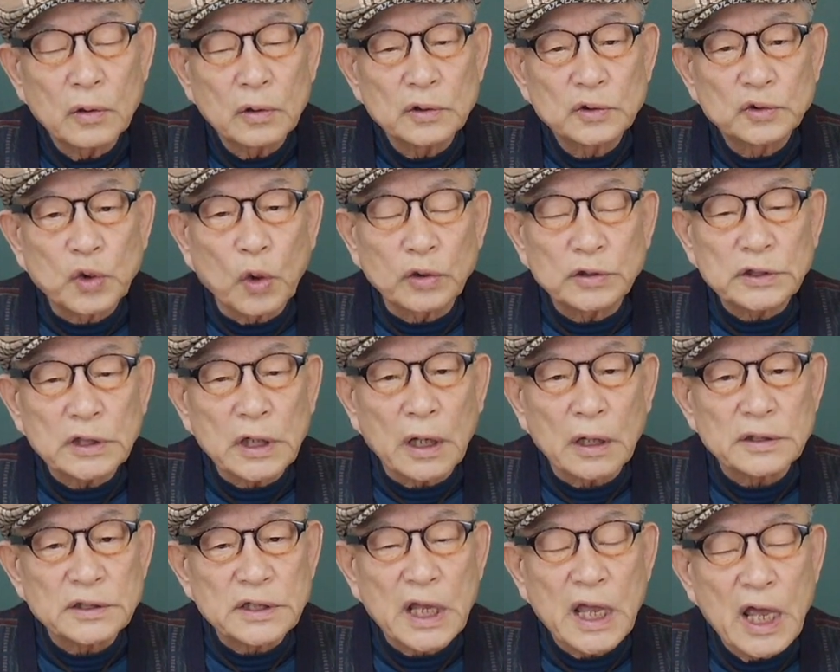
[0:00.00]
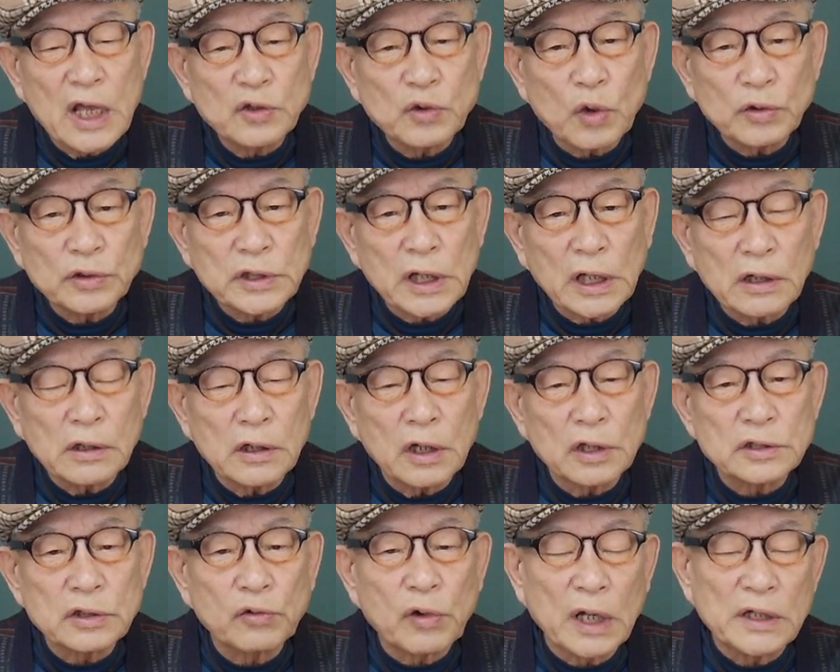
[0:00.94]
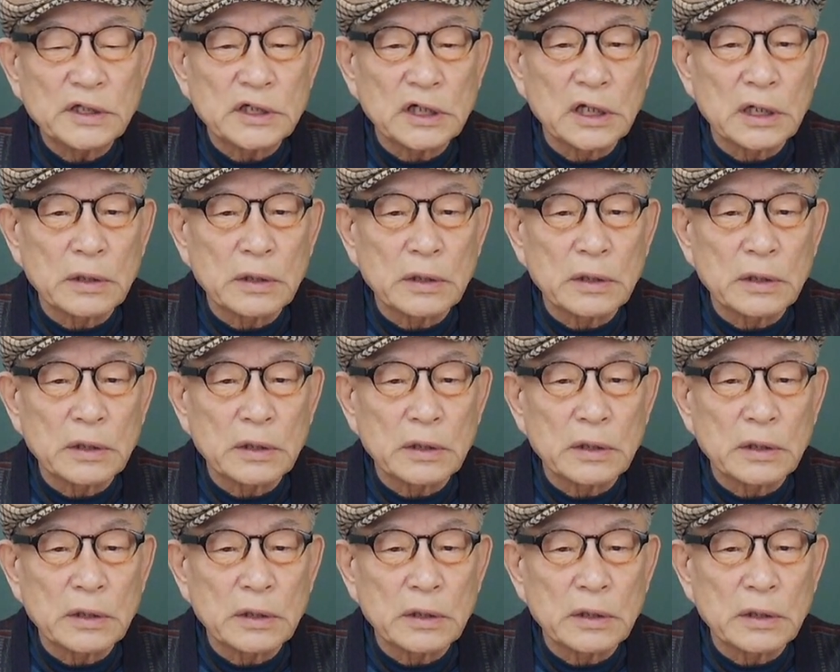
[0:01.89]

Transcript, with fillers: 조자 세조자를 넣어서 관직